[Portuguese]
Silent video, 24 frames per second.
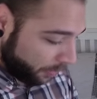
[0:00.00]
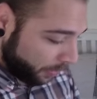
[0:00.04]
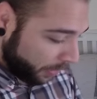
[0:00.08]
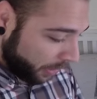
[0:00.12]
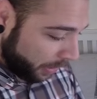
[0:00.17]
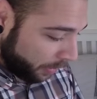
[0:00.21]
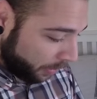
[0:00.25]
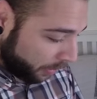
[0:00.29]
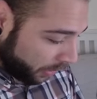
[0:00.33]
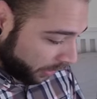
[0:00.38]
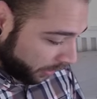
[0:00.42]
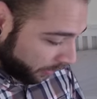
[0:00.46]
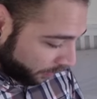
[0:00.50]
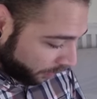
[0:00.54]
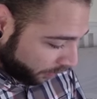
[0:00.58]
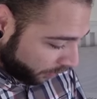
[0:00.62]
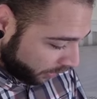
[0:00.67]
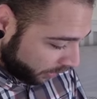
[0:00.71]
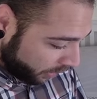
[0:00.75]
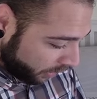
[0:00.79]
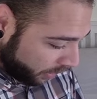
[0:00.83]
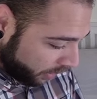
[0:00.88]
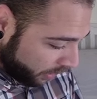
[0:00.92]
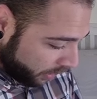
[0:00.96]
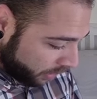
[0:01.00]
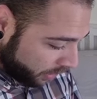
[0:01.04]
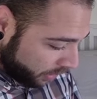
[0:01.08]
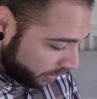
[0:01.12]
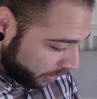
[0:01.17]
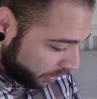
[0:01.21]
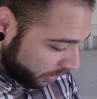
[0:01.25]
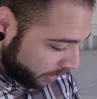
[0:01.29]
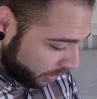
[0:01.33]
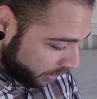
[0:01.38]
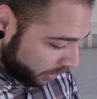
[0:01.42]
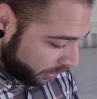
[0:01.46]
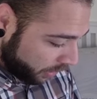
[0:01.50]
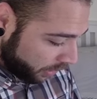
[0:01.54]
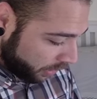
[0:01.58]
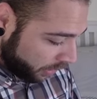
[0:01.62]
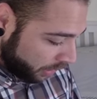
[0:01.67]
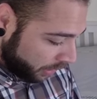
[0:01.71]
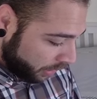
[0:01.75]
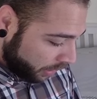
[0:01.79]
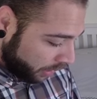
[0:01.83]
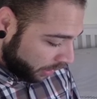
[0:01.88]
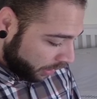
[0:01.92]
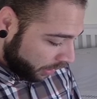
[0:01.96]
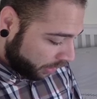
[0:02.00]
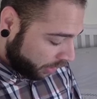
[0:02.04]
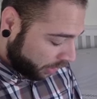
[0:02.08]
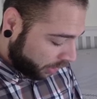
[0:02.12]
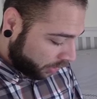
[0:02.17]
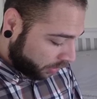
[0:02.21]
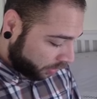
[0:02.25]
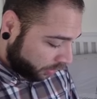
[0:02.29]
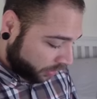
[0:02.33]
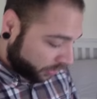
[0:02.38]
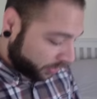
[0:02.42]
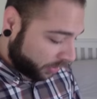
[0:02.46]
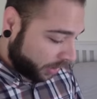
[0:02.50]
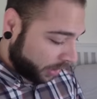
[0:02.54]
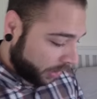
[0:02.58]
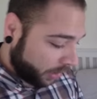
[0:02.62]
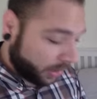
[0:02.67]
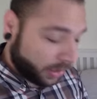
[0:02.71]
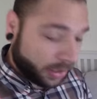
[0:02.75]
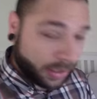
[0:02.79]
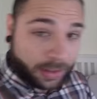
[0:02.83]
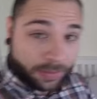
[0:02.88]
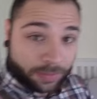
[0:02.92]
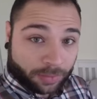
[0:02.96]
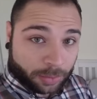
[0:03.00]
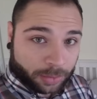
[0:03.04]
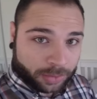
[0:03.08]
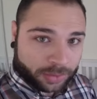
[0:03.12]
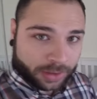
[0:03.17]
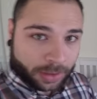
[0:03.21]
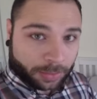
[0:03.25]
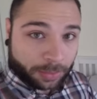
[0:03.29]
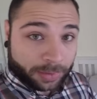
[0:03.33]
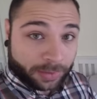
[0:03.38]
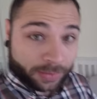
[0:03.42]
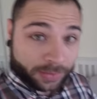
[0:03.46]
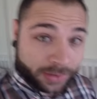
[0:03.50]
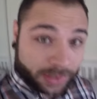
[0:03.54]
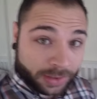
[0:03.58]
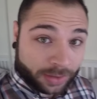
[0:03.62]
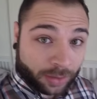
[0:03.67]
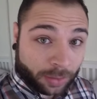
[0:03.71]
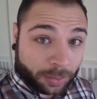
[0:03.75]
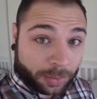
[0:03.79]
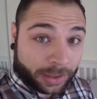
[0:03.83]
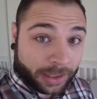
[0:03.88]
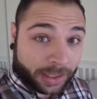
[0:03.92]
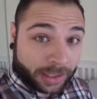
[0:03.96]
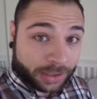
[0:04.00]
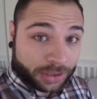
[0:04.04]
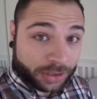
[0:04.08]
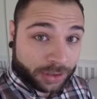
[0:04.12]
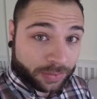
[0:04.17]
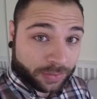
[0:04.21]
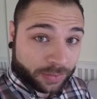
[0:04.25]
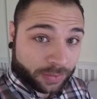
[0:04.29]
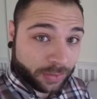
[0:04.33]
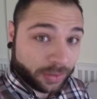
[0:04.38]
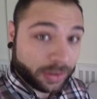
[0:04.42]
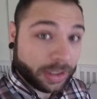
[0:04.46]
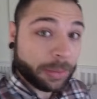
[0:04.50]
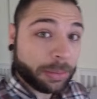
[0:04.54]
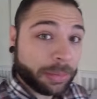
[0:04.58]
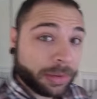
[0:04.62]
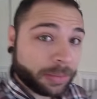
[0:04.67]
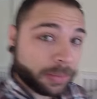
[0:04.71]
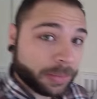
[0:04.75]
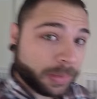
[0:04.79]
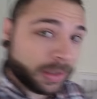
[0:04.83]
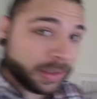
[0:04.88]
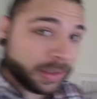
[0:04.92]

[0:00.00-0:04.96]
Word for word: vou pegar meu telefone aqui a gente consegue, vou mostrar para vocês o aplicativo Dublin